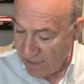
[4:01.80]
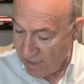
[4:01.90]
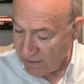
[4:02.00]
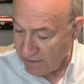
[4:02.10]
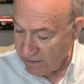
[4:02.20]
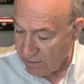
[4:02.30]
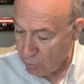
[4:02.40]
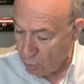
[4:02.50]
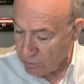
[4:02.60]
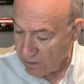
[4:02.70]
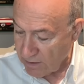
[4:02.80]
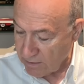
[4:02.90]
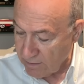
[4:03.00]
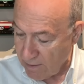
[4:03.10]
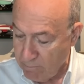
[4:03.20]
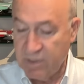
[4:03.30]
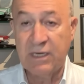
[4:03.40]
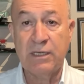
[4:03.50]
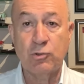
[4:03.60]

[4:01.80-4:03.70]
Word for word: en iyi noktalarından biri.